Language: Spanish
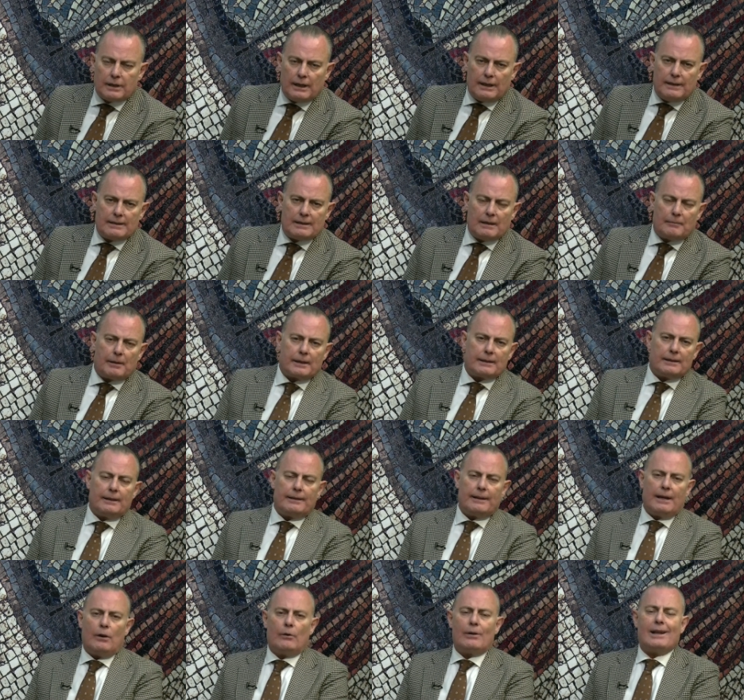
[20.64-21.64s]
ustedes. A
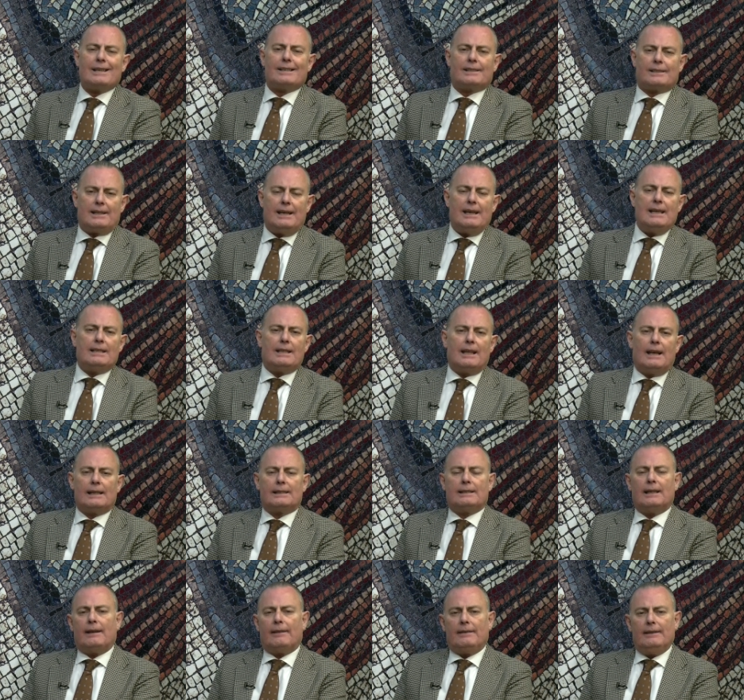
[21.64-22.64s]
partir de ahora, 6 de
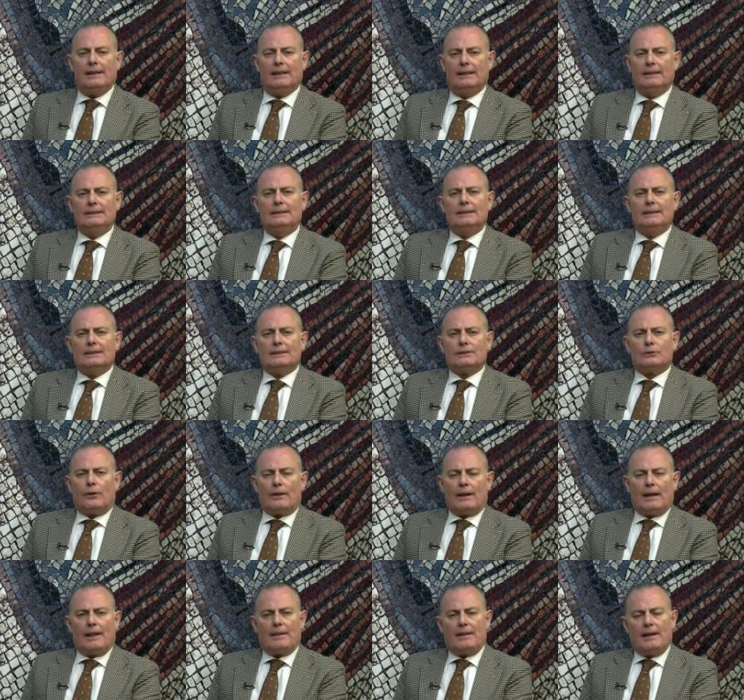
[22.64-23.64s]
la tarde,
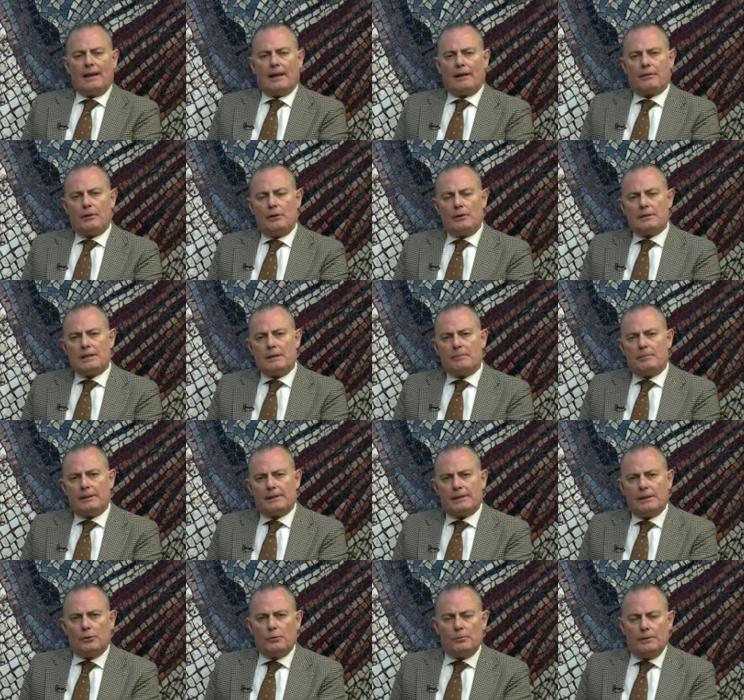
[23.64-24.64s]
todas las delegaciones de
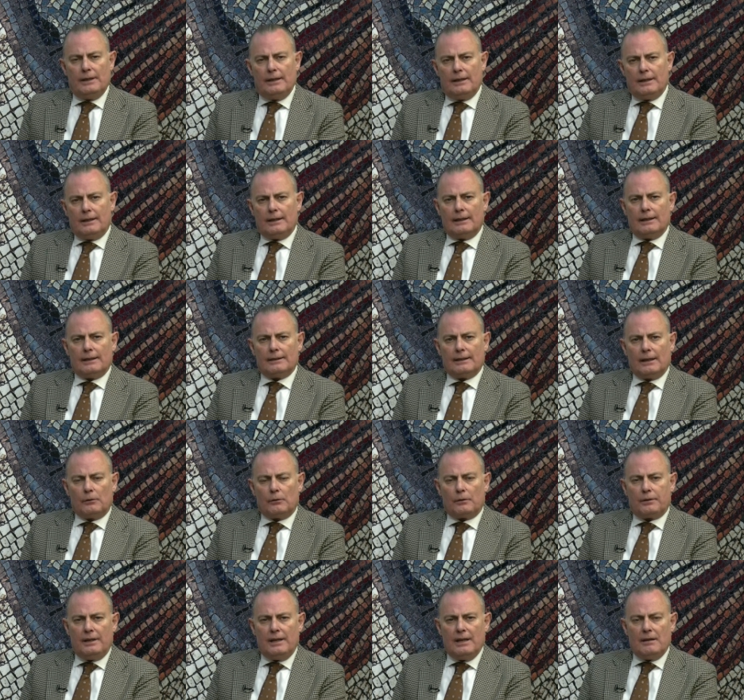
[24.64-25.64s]
PTV en
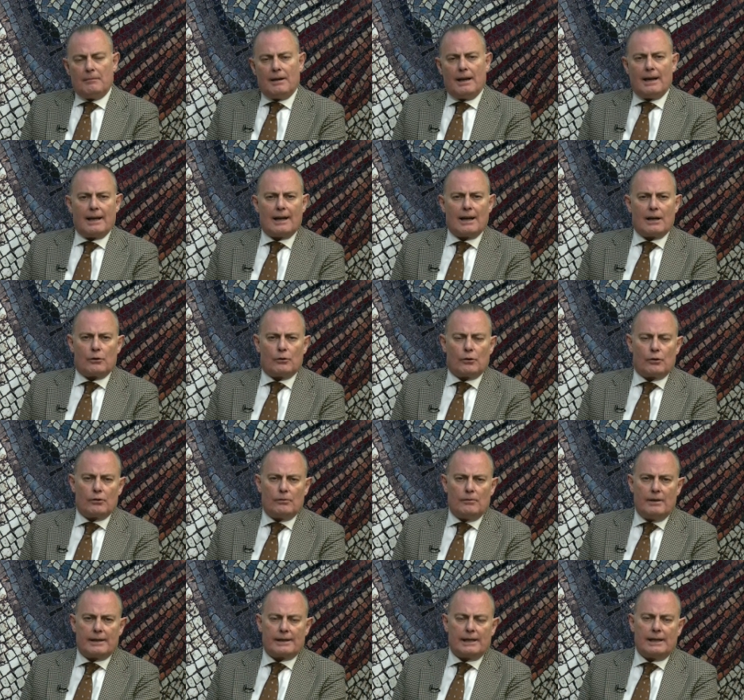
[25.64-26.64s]
Andalucía, Málaga,
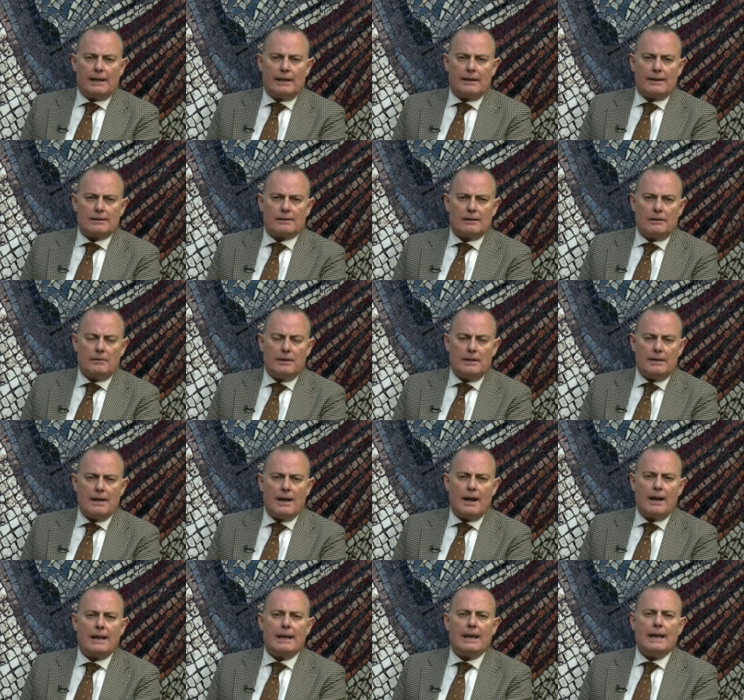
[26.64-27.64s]
Córdoba, Granada,
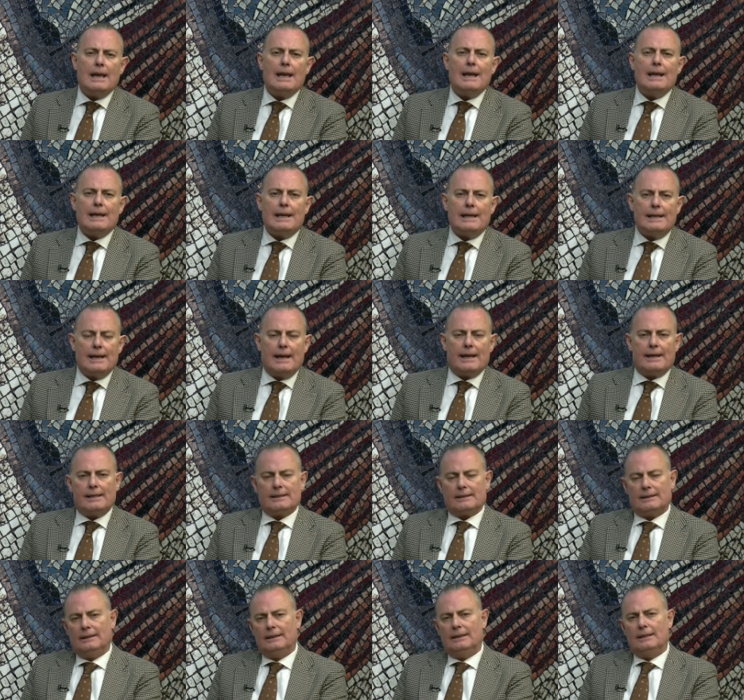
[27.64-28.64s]
Sevilla y
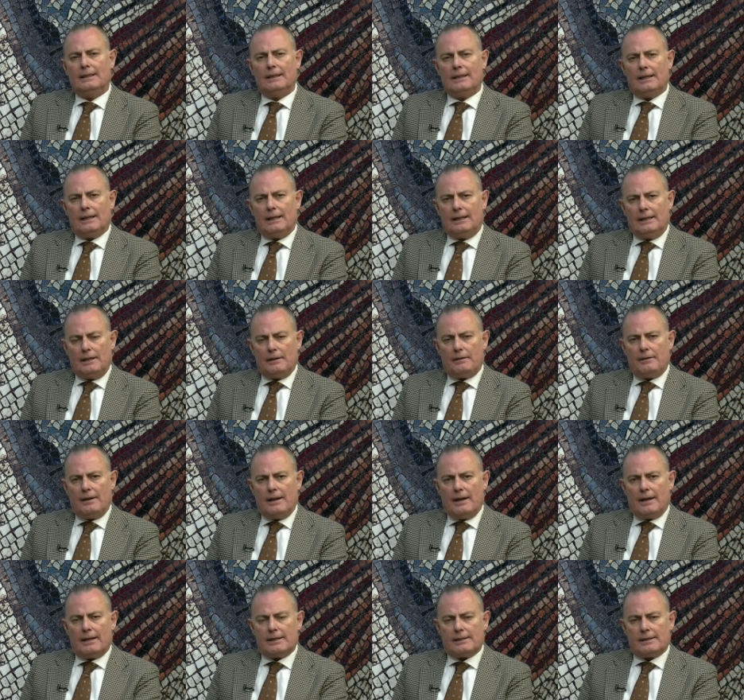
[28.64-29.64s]
Linares
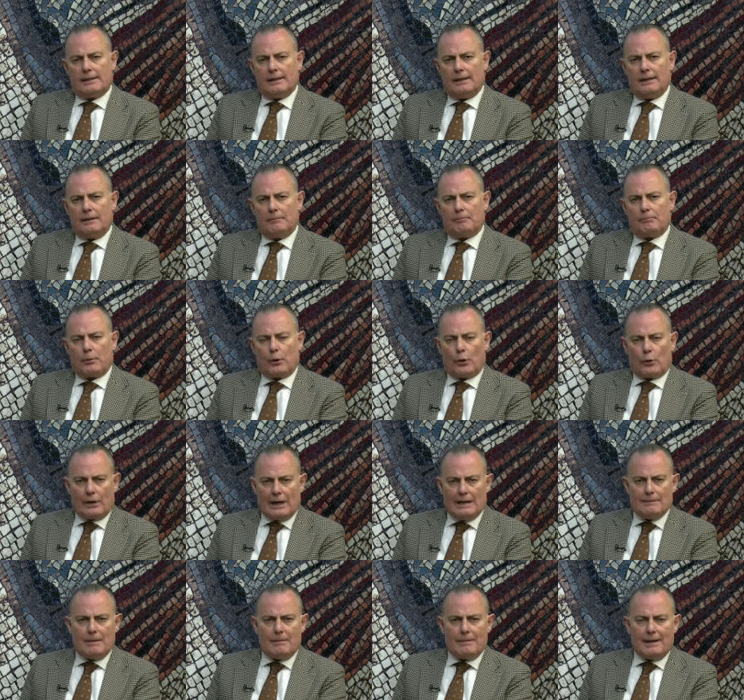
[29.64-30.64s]
inician este
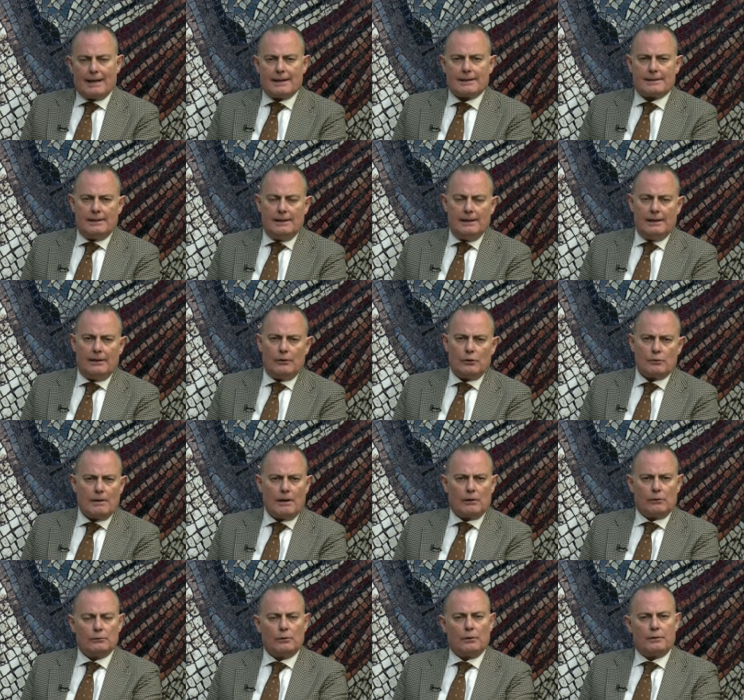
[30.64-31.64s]
programa Magazine que nos
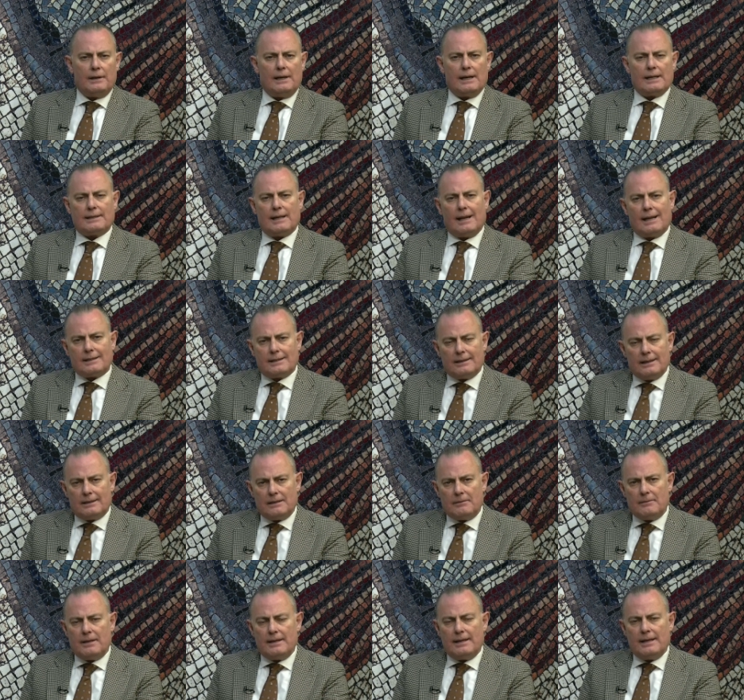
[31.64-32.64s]
va a conducir hasta las
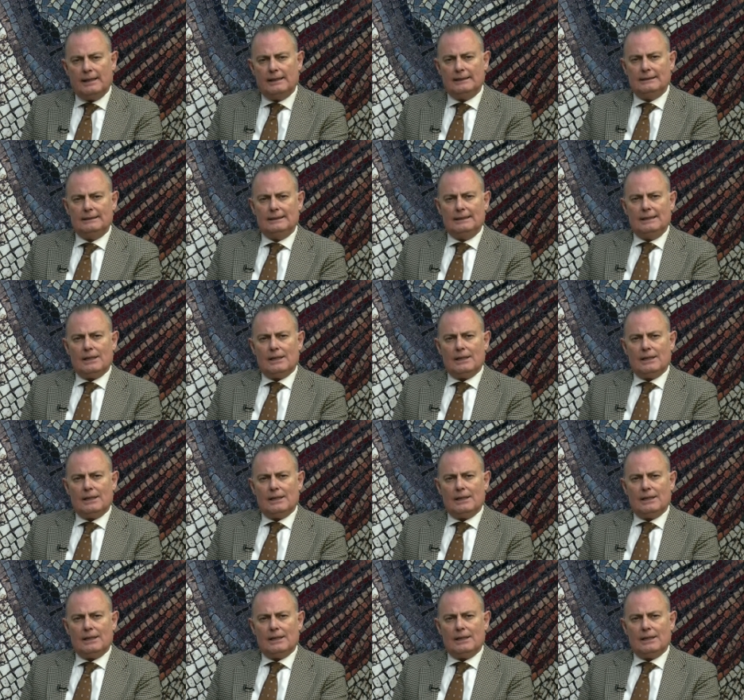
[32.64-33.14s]
siete y media